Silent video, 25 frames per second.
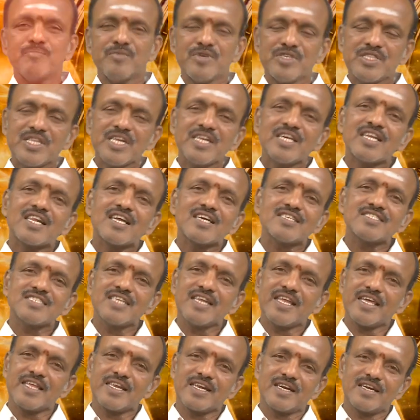மிதுன
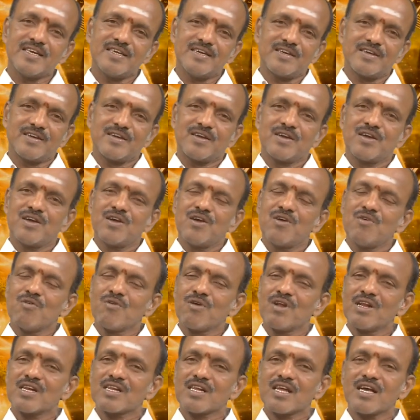ராசினியர்களே
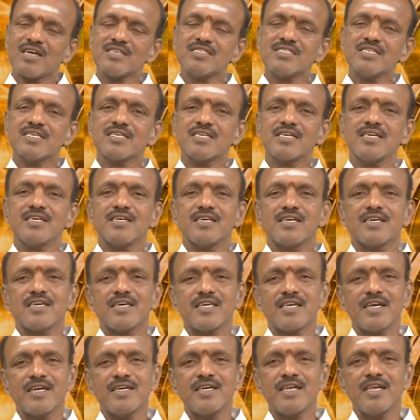உங்கள் ராசிக்கு
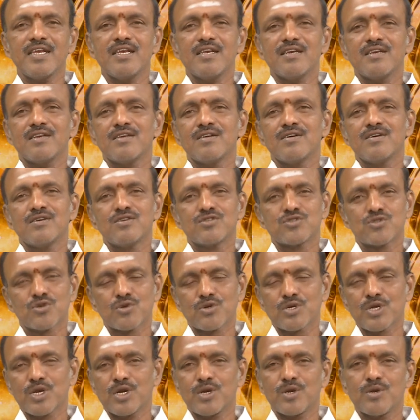இரண்டில்
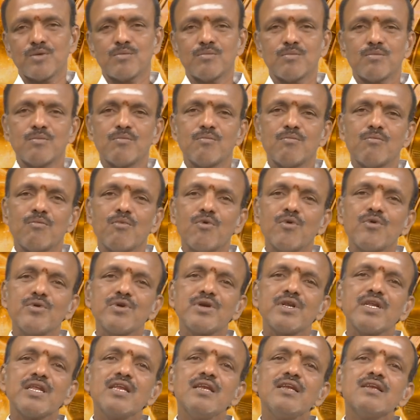சுக்கிரனும்
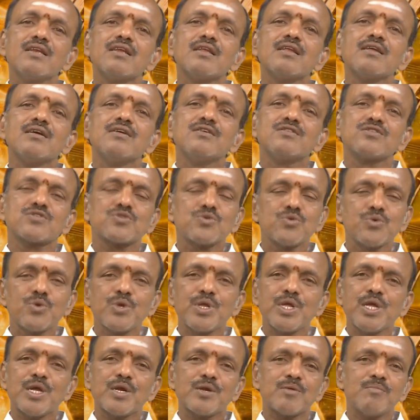மூன்றில்
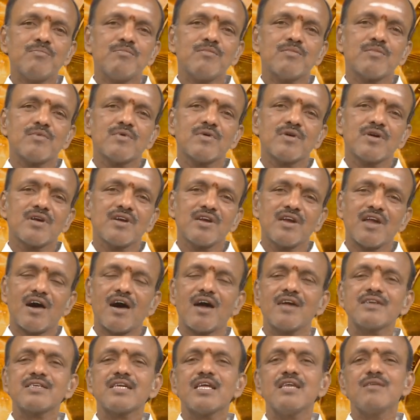சூரியனும்
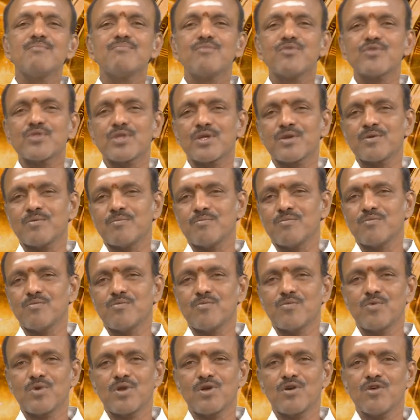நான்கில் புதனும்
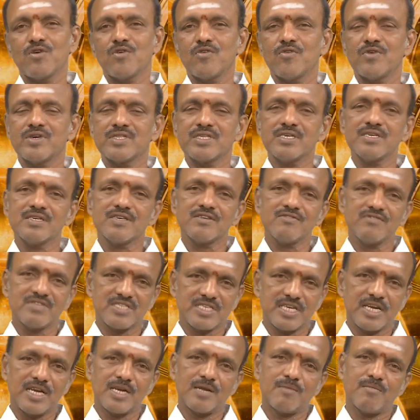உலவுவது
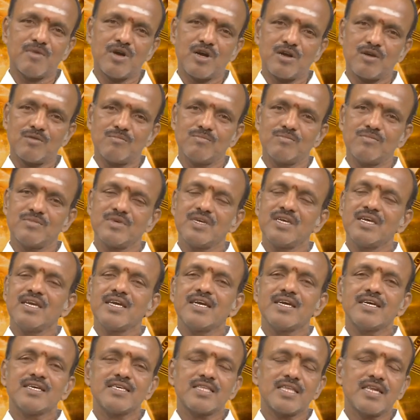விசேடமாகும்
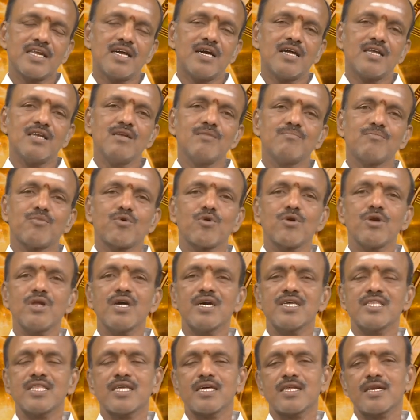இதனால்
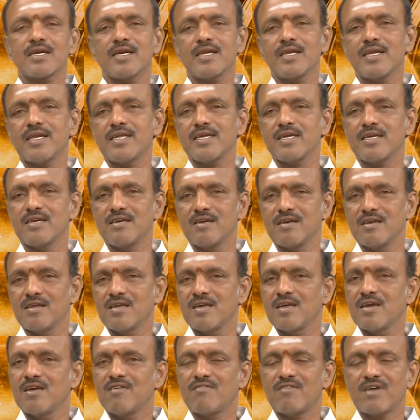பொருளாதார நிலையில்
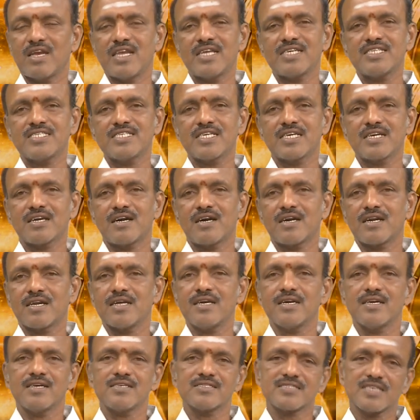வளர்ச்சிக்கான
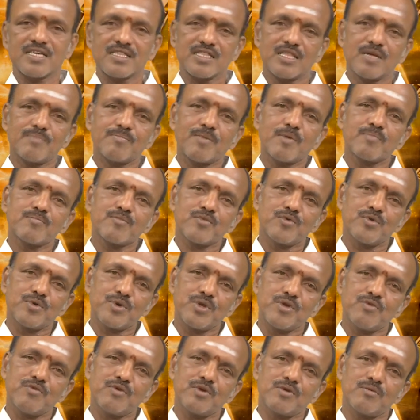சந்தர்ப்பம்
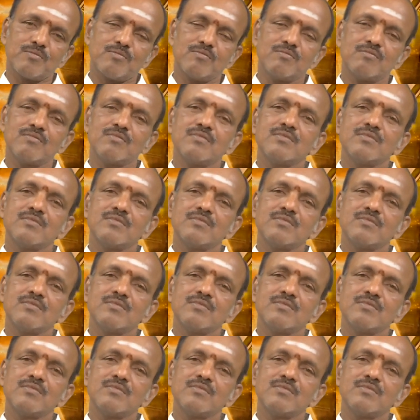கூடி வரும்